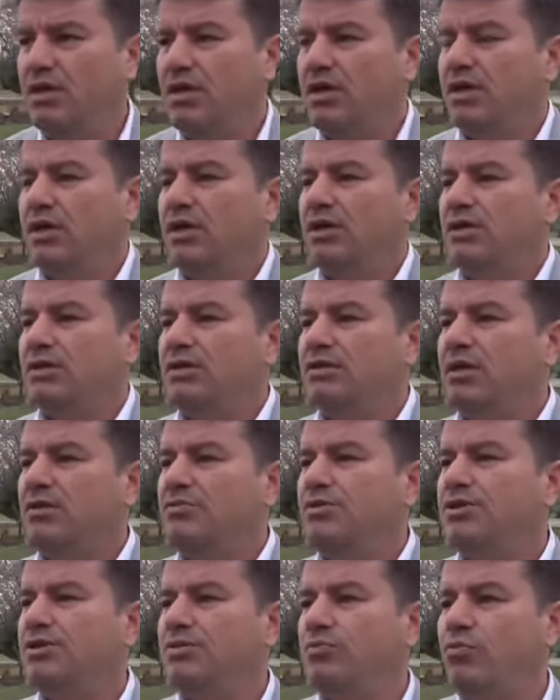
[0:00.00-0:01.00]
E, tabii
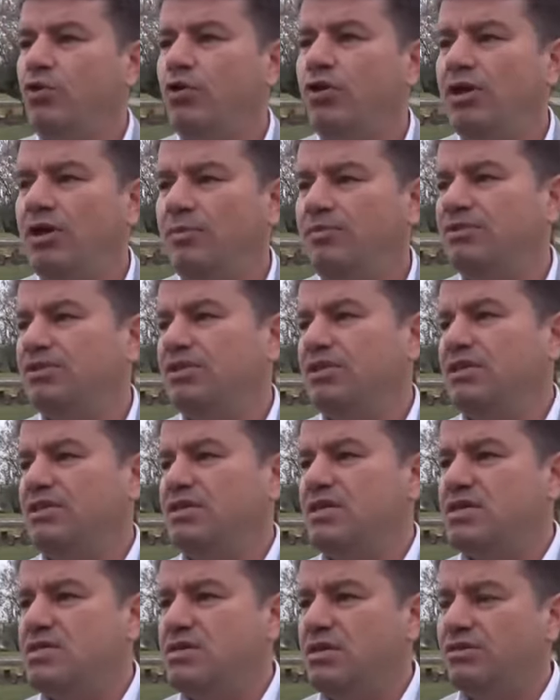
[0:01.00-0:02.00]
ki böyle yapınca da
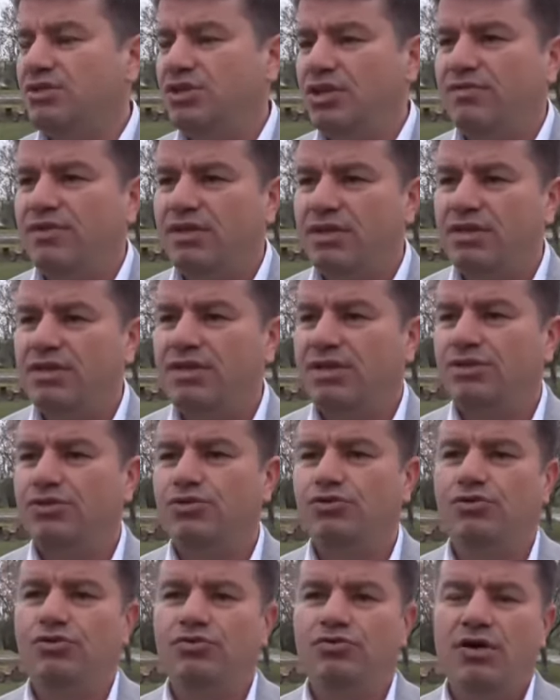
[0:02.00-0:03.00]
zaten çevre de
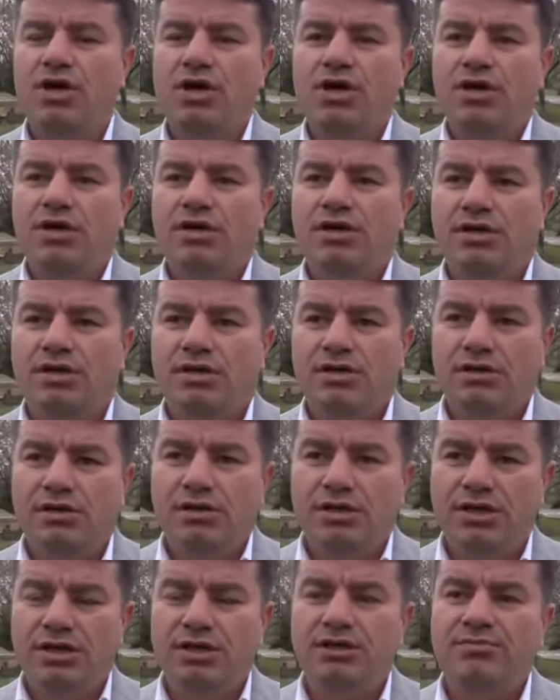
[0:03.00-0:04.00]
değişiyor, e,
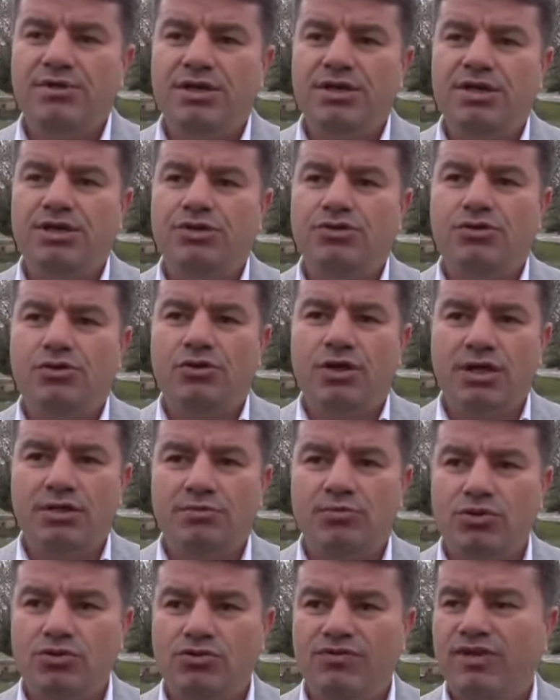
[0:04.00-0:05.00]
iklim de değişiyor,
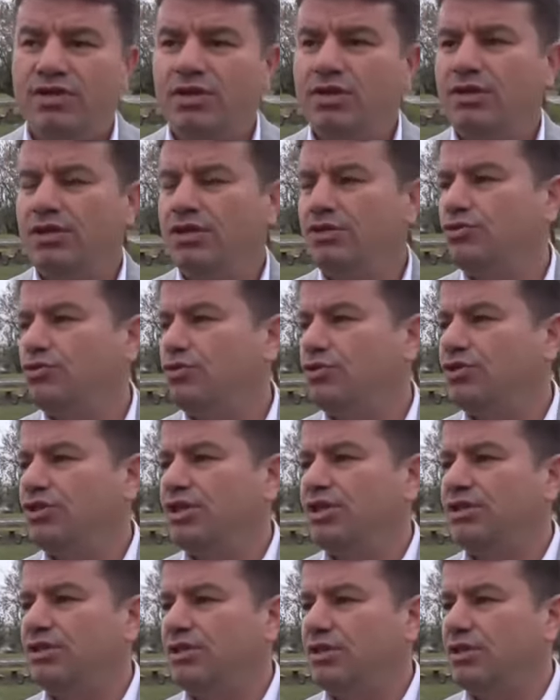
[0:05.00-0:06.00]
atmosfer de değişiyor,
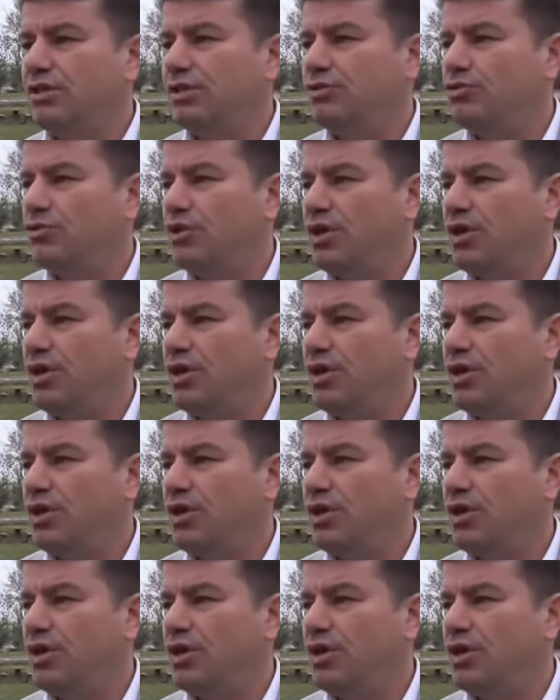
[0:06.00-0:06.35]
şehir de değişiyor.